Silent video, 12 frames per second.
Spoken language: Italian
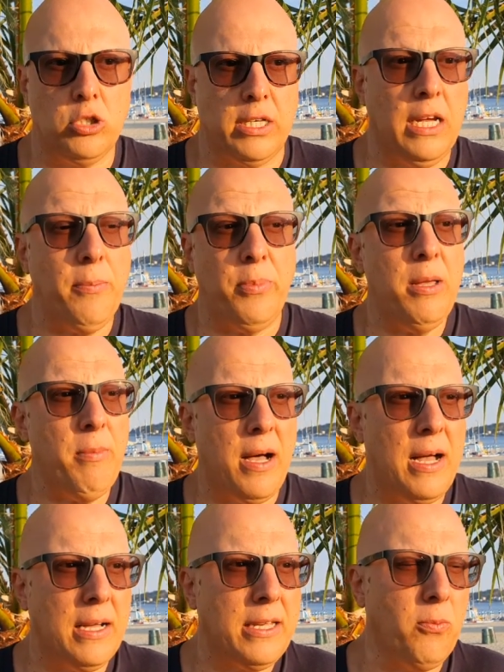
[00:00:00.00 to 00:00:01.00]
cercare
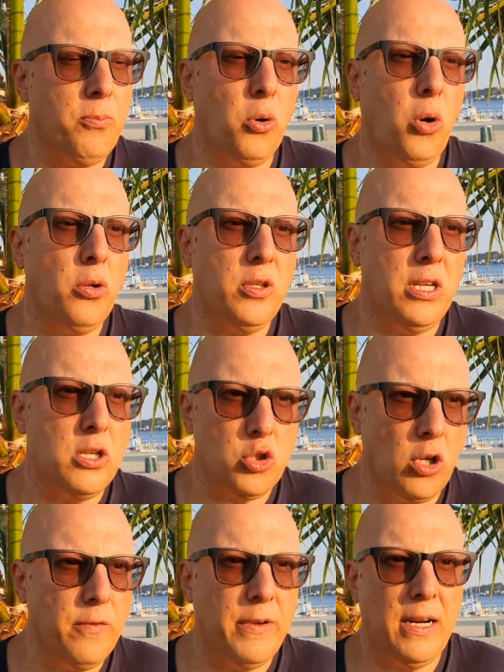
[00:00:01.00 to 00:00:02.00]
prima anche un po' di
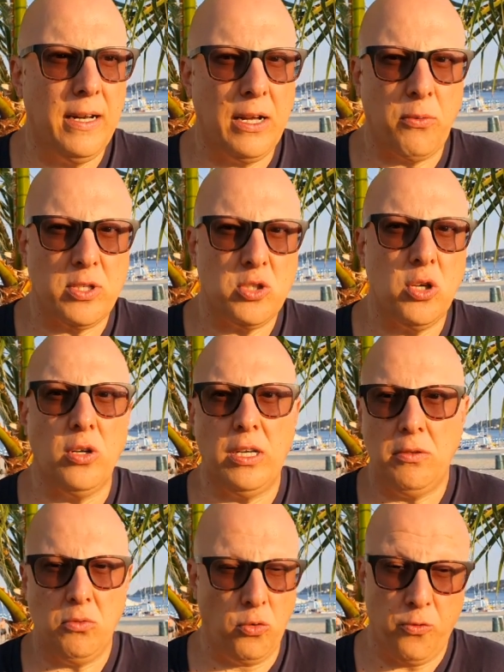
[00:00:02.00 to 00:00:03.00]
risolvere la
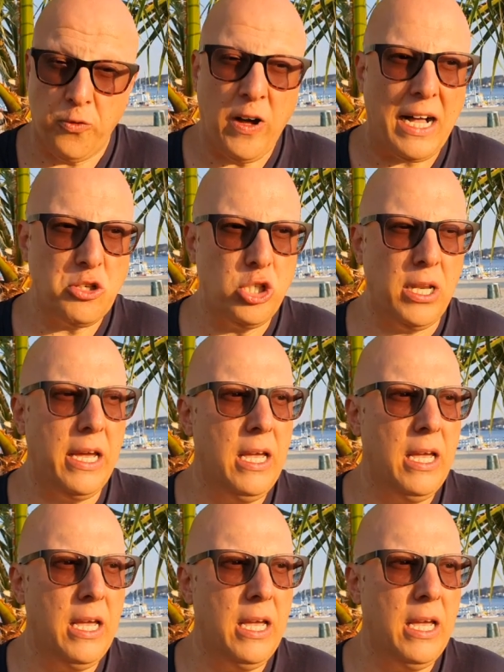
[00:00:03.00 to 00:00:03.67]
questione, non facile